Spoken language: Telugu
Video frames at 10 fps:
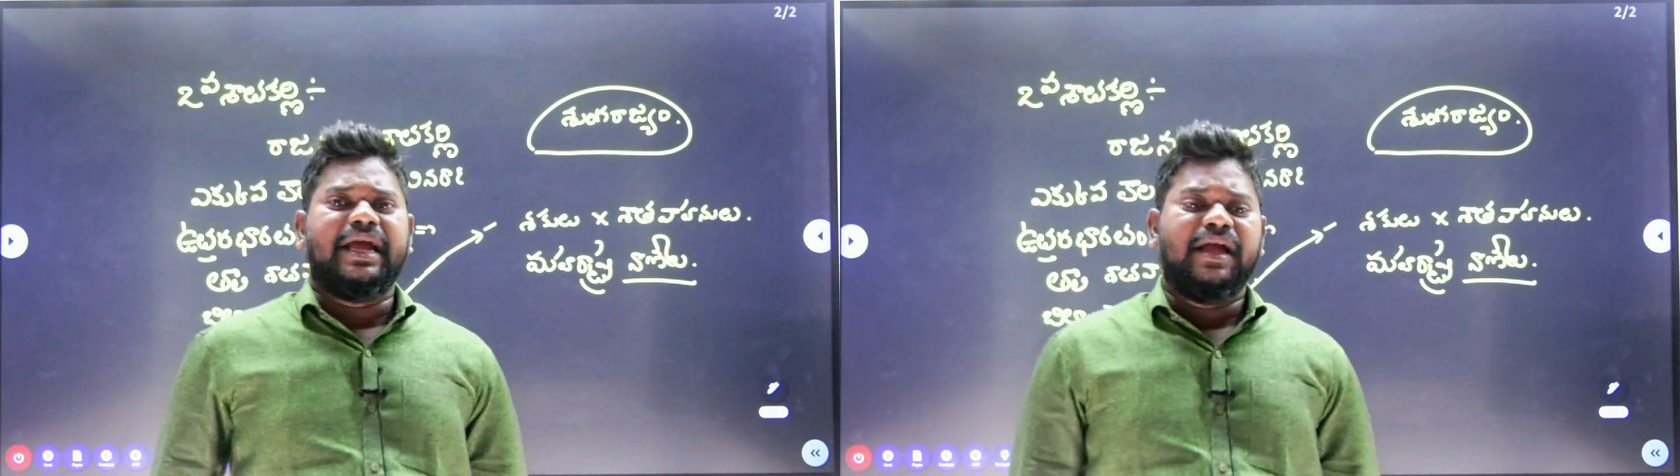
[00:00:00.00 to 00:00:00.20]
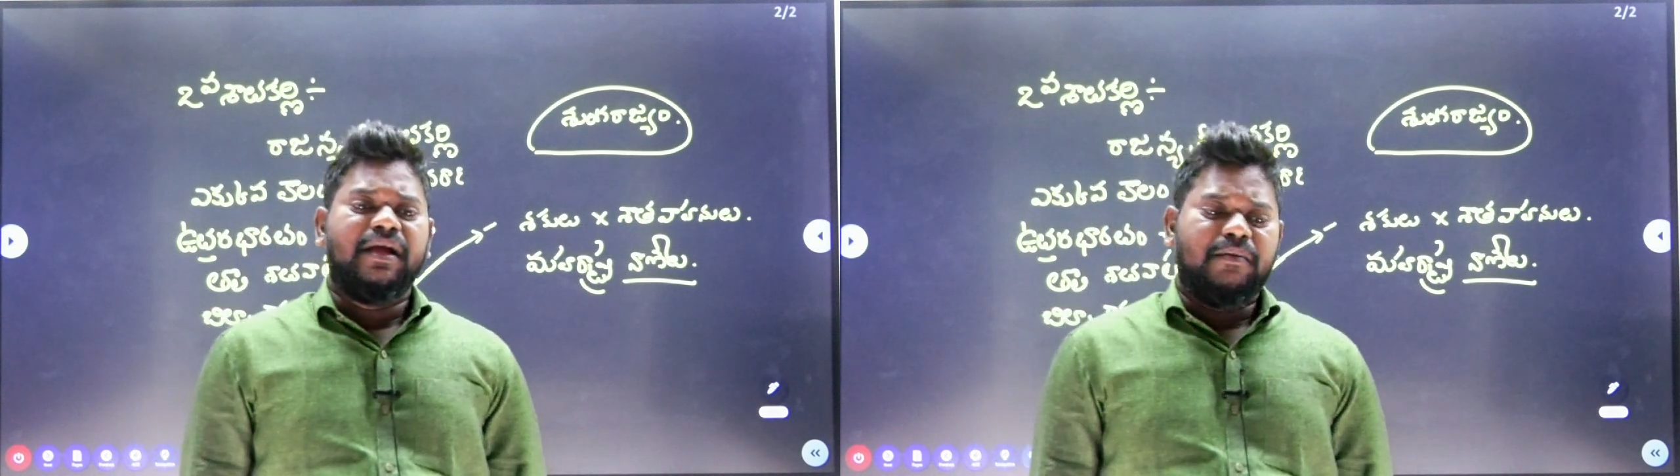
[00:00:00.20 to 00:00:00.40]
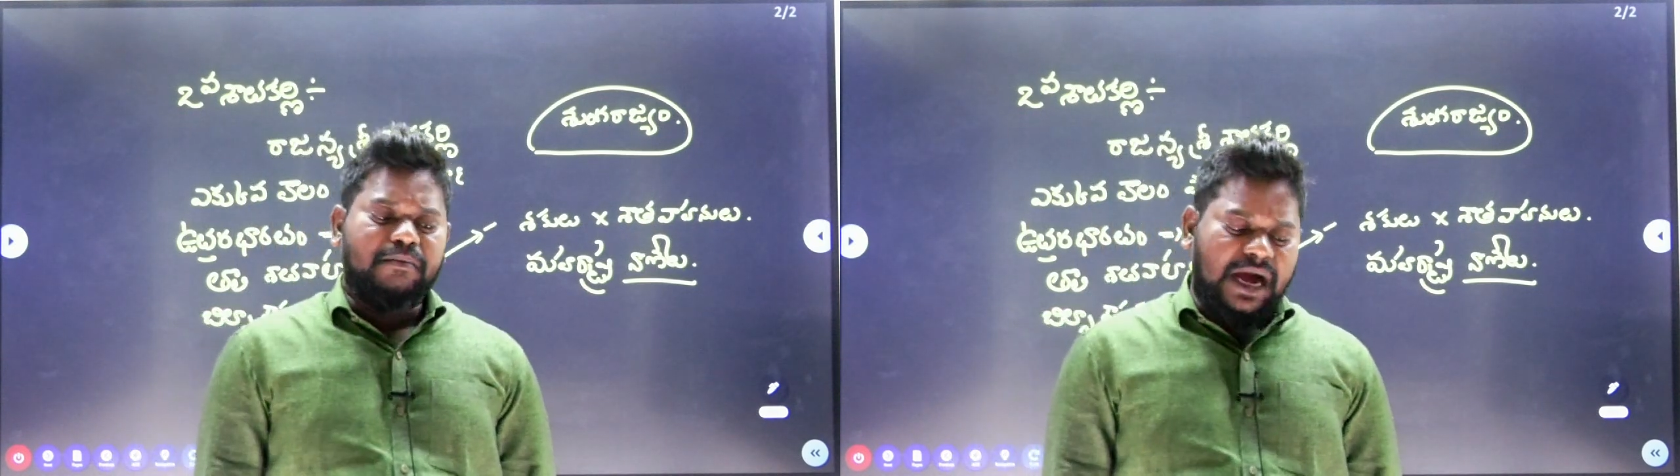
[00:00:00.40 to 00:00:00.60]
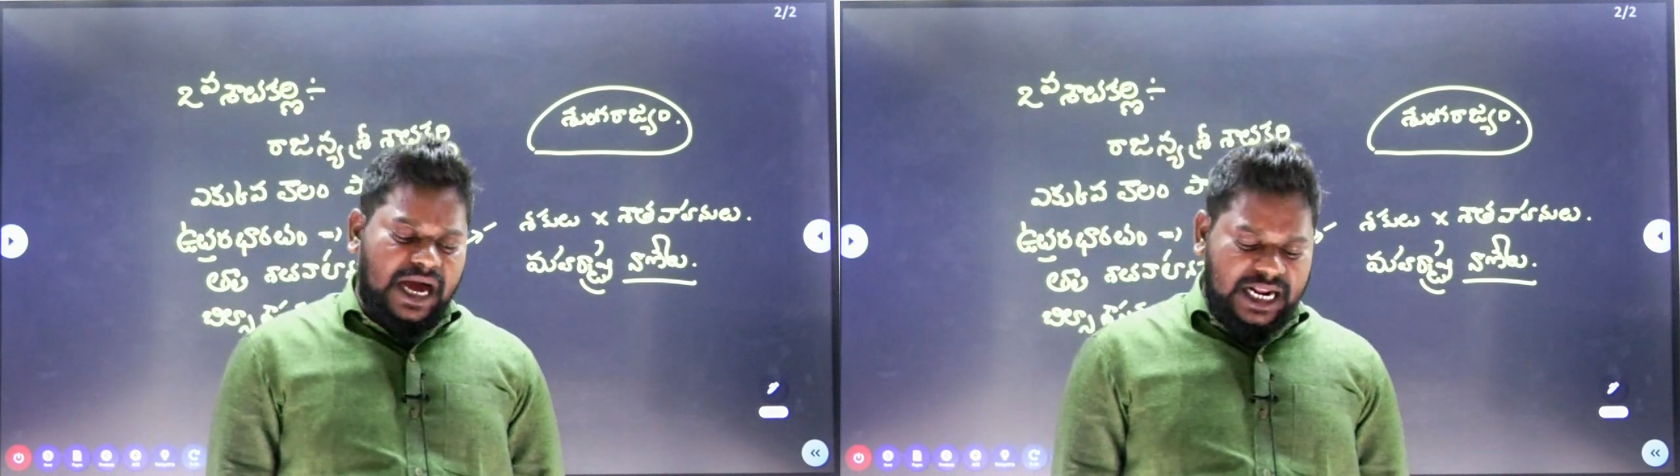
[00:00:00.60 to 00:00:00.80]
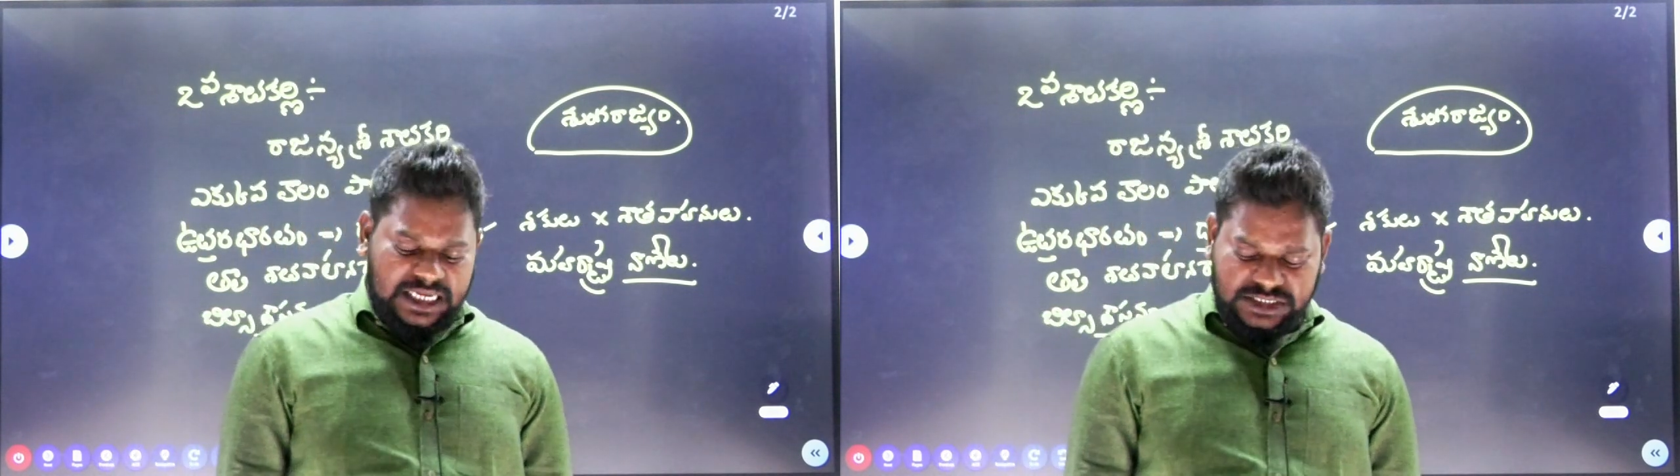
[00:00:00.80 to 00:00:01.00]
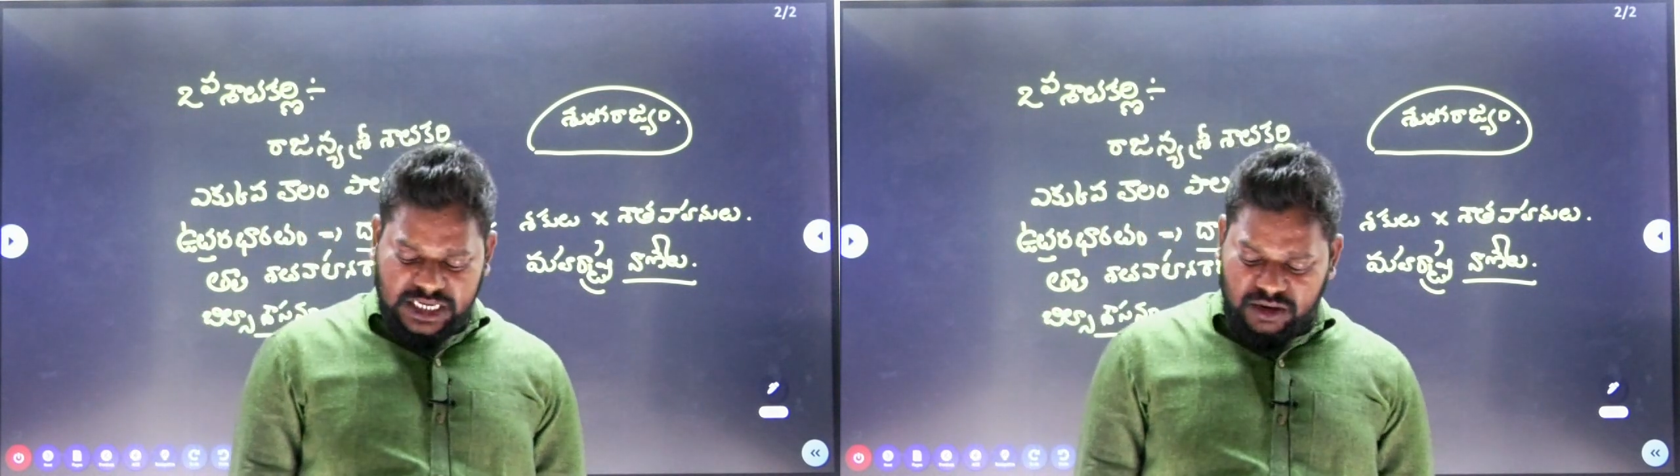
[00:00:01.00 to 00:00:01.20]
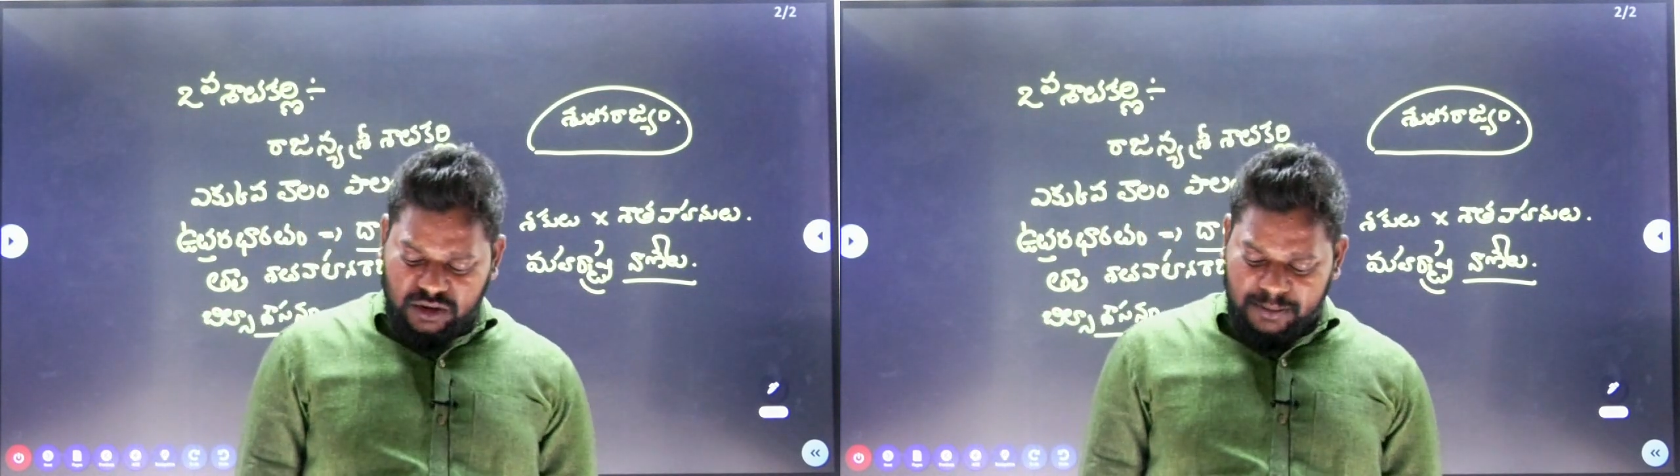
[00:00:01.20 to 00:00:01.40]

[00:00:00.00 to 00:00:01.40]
అంటే మహారాష్ట్రలో